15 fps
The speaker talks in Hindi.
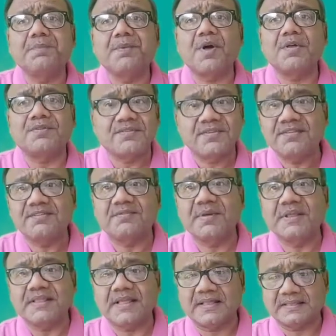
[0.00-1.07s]
प्रोसेस
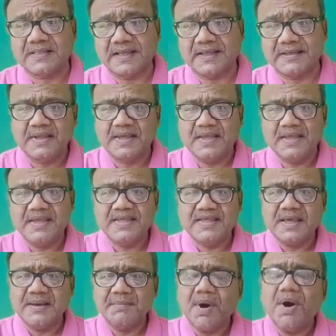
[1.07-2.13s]
बताता है
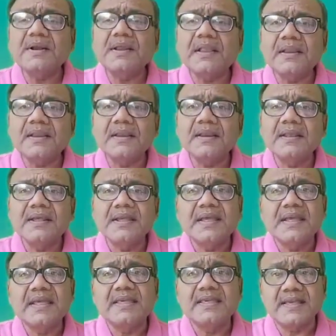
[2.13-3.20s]
यह मॉडल
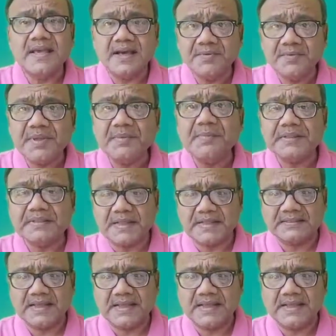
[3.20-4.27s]
यह भी
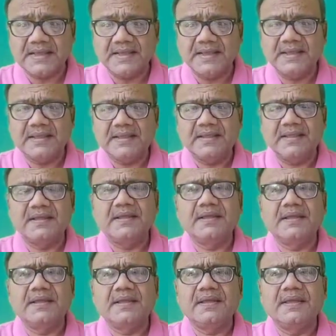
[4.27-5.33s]
बताता है
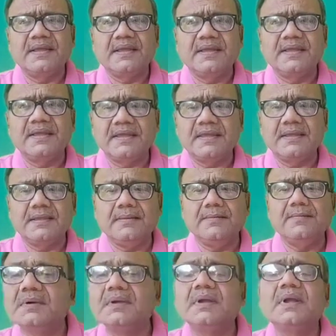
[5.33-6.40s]
कि
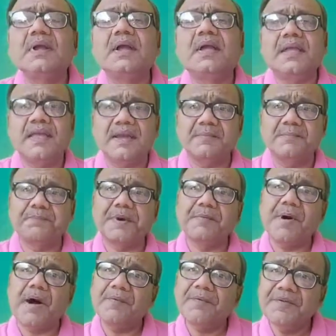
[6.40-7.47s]
एक
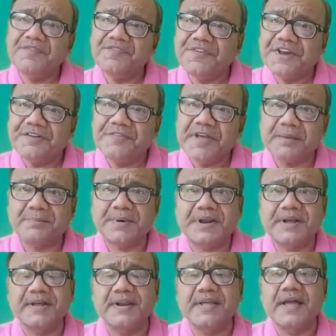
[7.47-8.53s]
प्रभावी फीडबैक
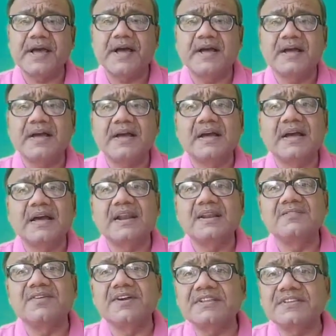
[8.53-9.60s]
प्रक्रिया
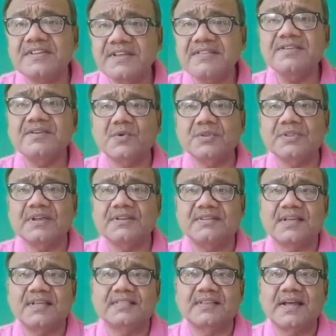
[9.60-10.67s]
कन्वर्जेंस को
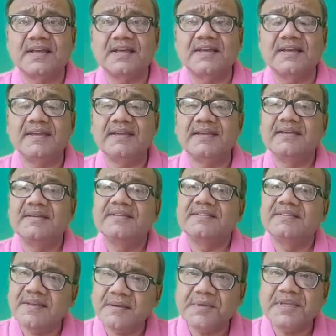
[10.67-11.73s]
दर्शाता है
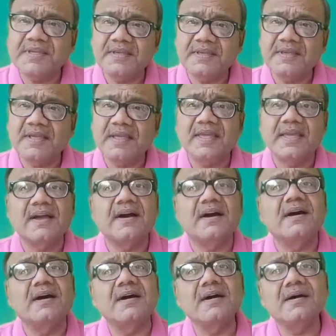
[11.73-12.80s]
जबकि एक
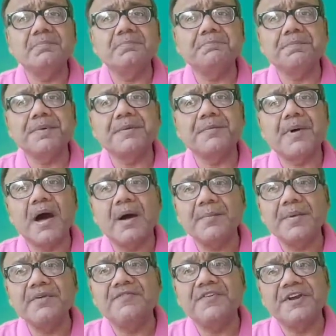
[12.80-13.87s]

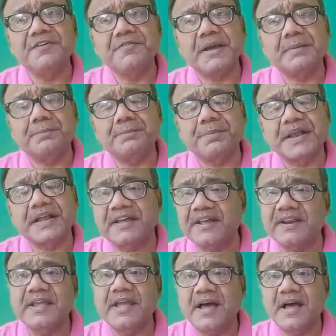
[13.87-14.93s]
अप्रभावी फीडबैक
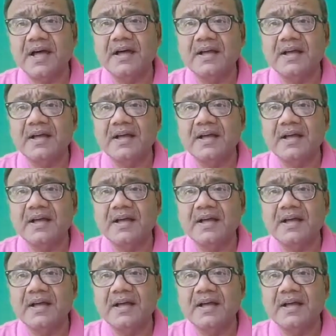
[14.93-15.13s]
प्रक्रिया